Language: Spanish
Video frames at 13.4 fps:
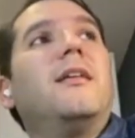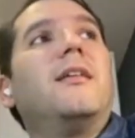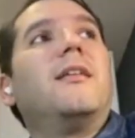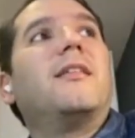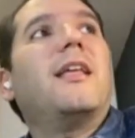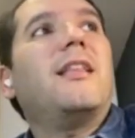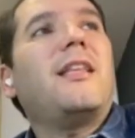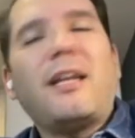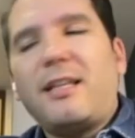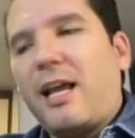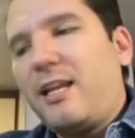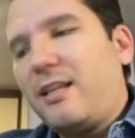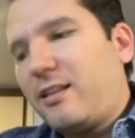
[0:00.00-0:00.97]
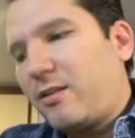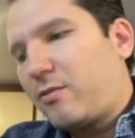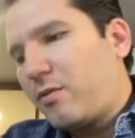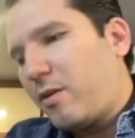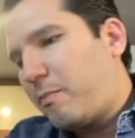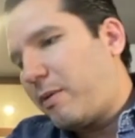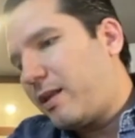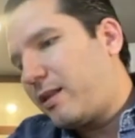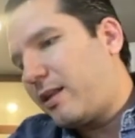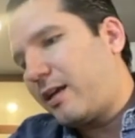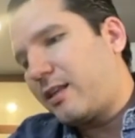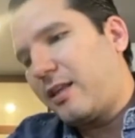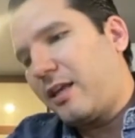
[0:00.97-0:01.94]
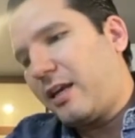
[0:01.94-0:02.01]
Central Talent es una empresa
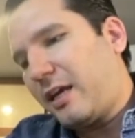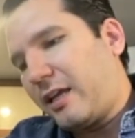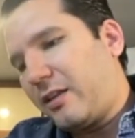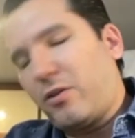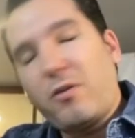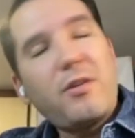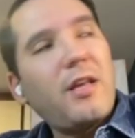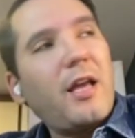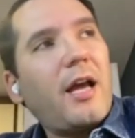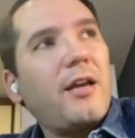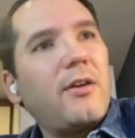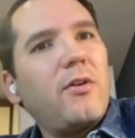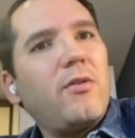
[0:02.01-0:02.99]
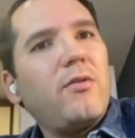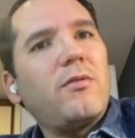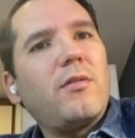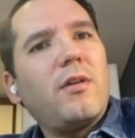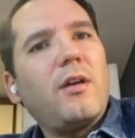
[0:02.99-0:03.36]
que tiene 14 años.